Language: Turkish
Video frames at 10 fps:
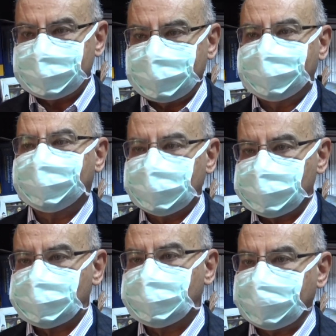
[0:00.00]
geldi
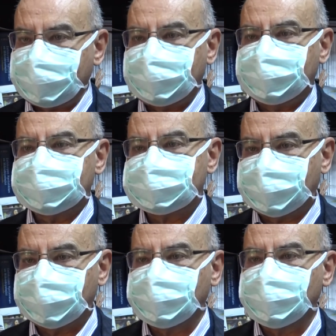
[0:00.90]
geçiyor. Halen
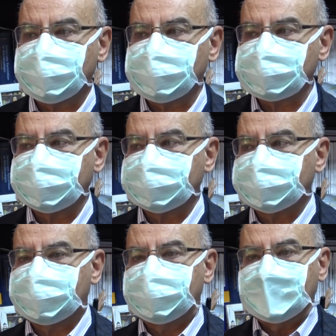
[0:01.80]
sağlık
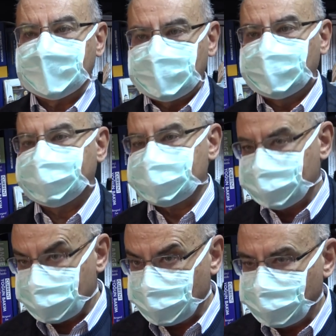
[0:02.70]
kuruluşlarında grip
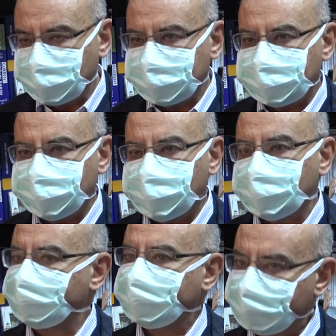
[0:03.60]
aşıları
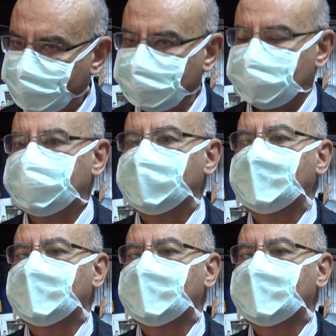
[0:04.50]
uygulanabiliyor. Bir buna